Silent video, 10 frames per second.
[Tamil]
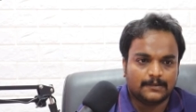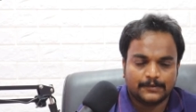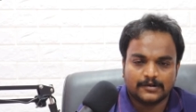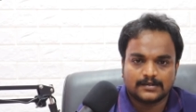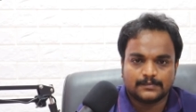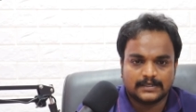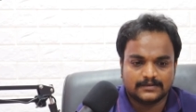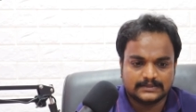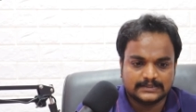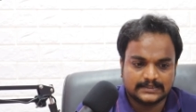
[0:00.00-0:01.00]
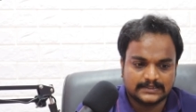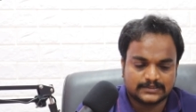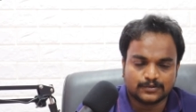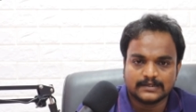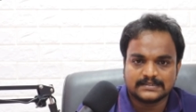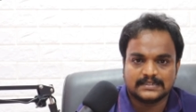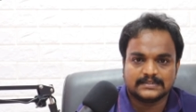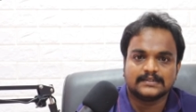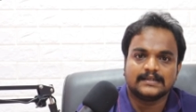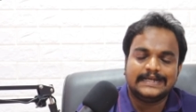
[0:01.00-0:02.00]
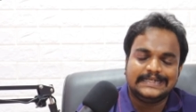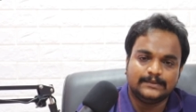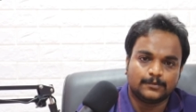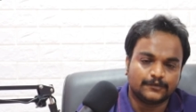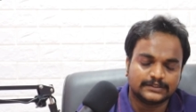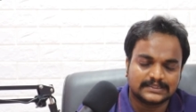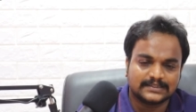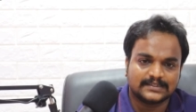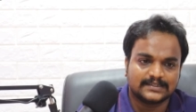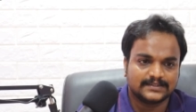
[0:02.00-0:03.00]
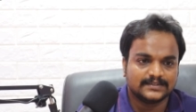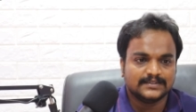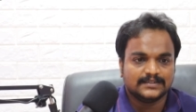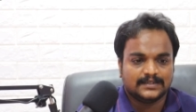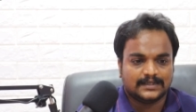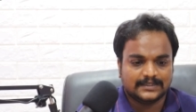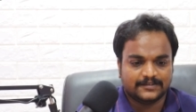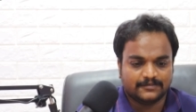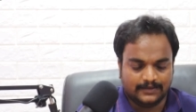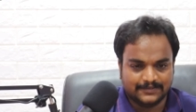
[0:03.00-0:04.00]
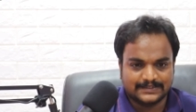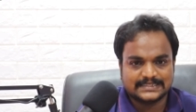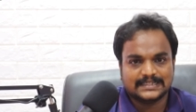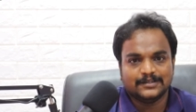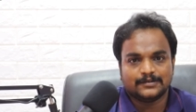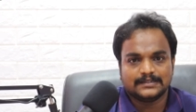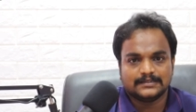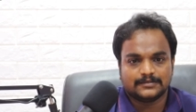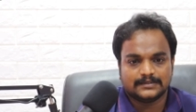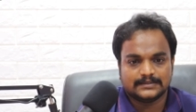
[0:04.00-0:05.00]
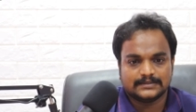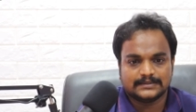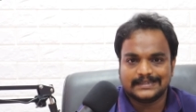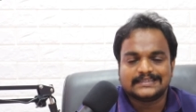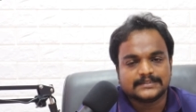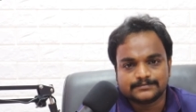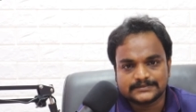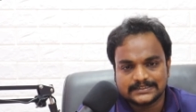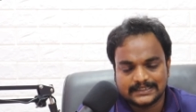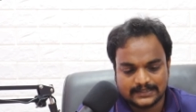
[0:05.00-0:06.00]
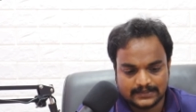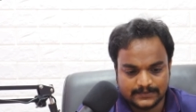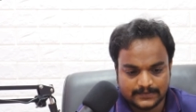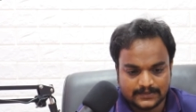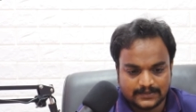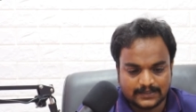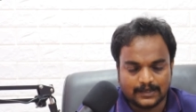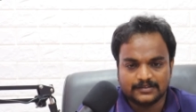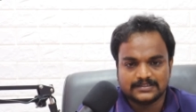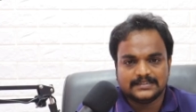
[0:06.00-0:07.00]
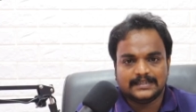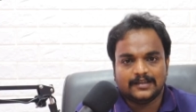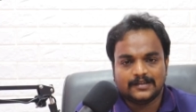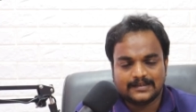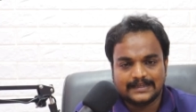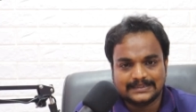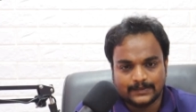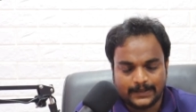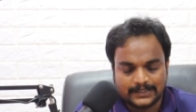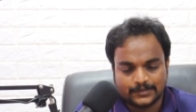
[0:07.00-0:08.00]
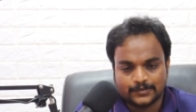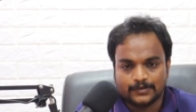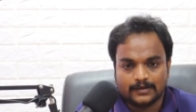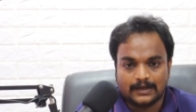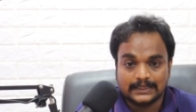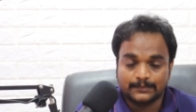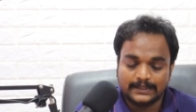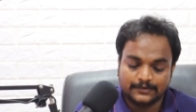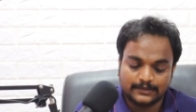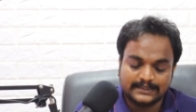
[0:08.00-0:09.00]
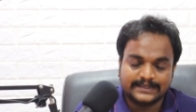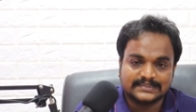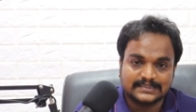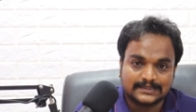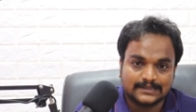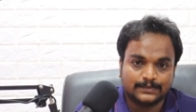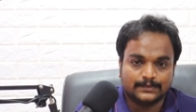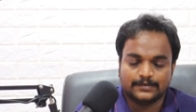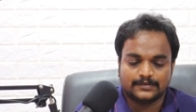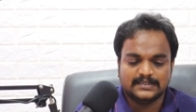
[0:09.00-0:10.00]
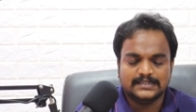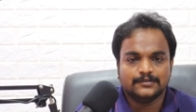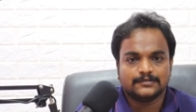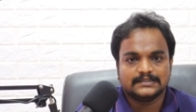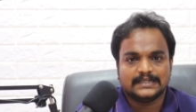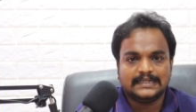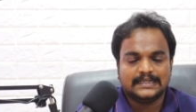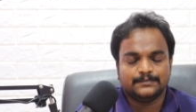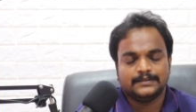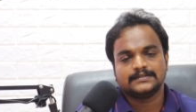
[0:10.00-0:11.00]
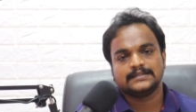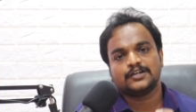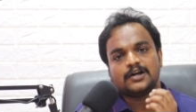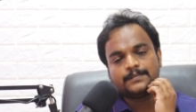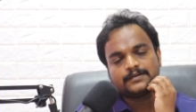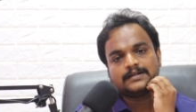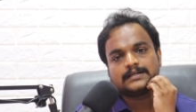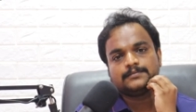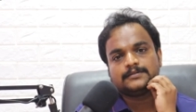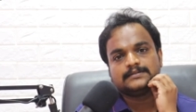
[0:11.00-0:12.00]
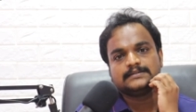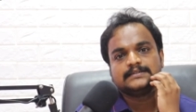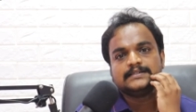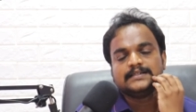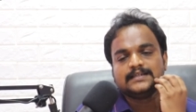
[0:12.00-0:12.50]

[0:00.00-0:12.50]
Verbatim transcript: காப்பர் வாட்டர் பாட்டில் வந்து ஸ்டூடெண்ட்ஸ்லேருந்து ஐடி ப்ரொஃபஷனில் இருந்துட்டு அதை அதை வச்சுருந்தாலே ஒரு ஒரு கெத்து என்னென்னா நாங்கள் வந்து இங்கே ஹெல்த்தை பார்த்துக்குறோம் அந்த மாதிரி ஒரு இன்டென்ஷன் இருக்குது பீப்புள் ஒன்று இன்னொன்று வந்து நிறையா பேர் அந்த காப்பர் ஆர்டர் வந்து